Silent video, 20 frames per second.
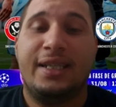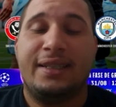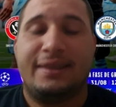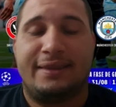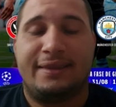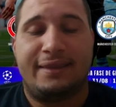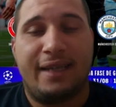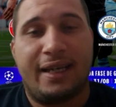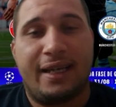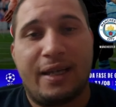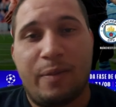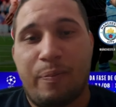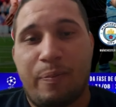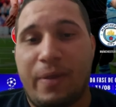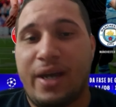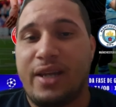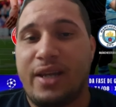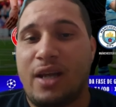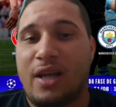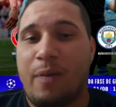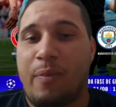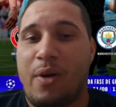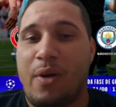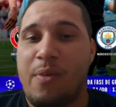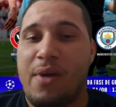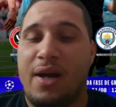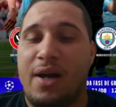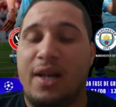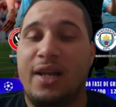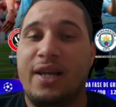segue bem na
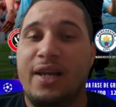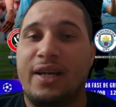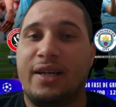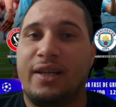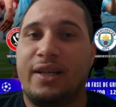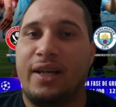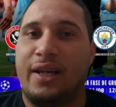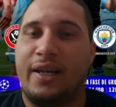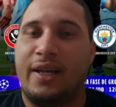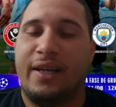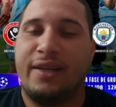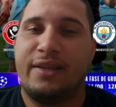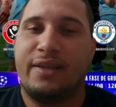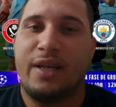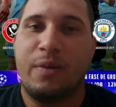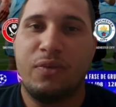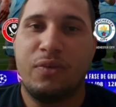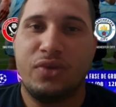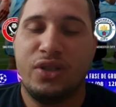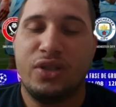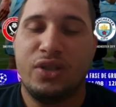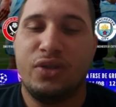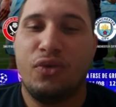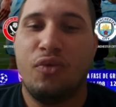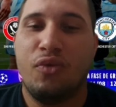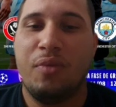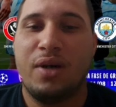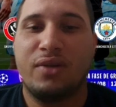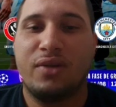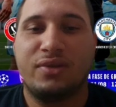Premier League, né, em termos de
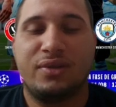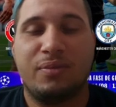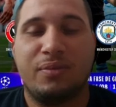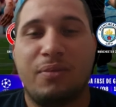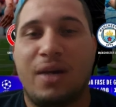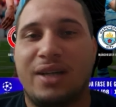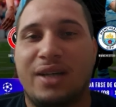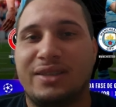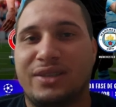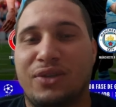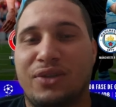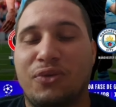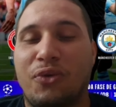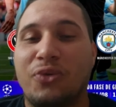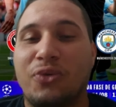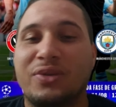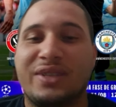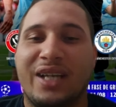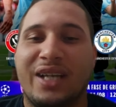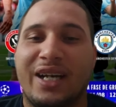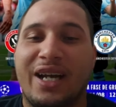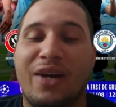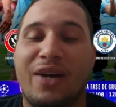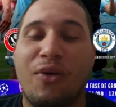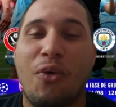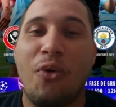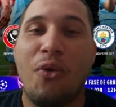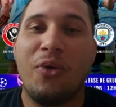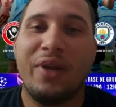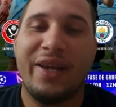números, mas não consegue
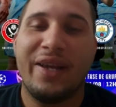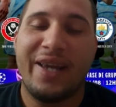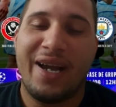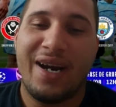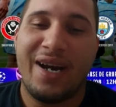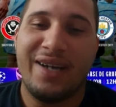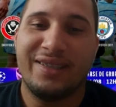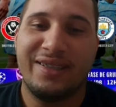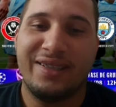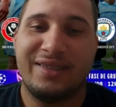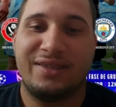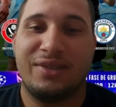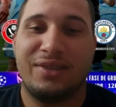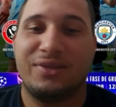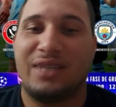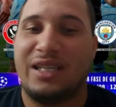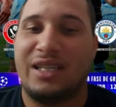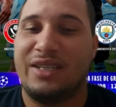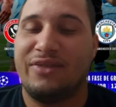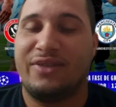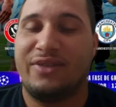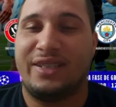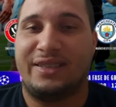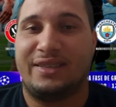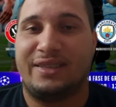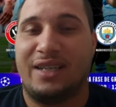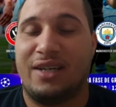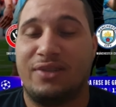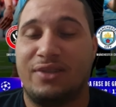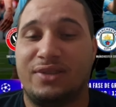golear ainda seus
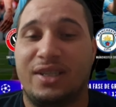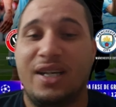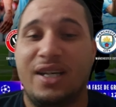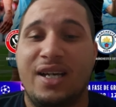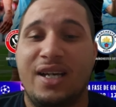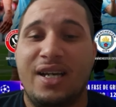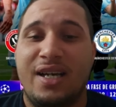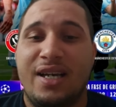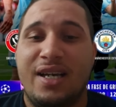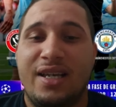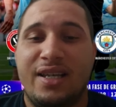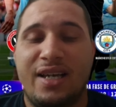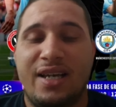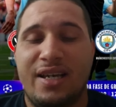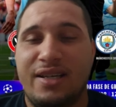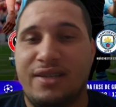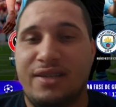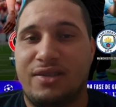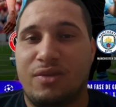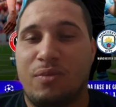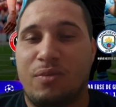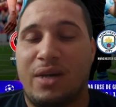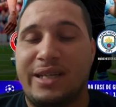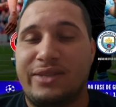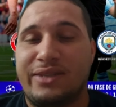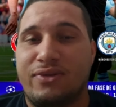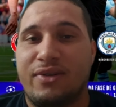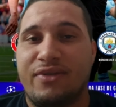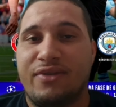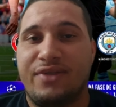adversários. E é isso,
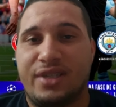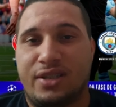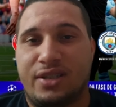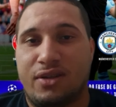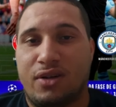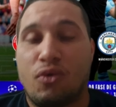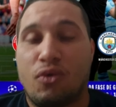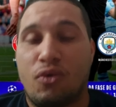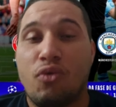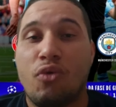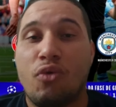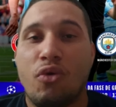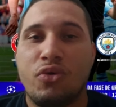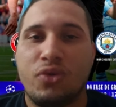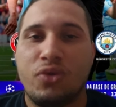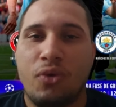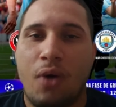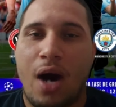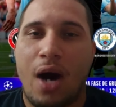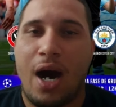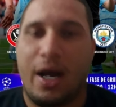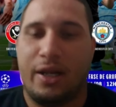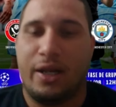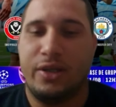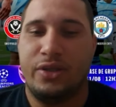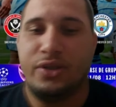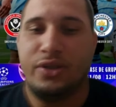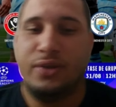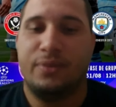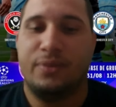mais uma vitória com o gol do Haaland.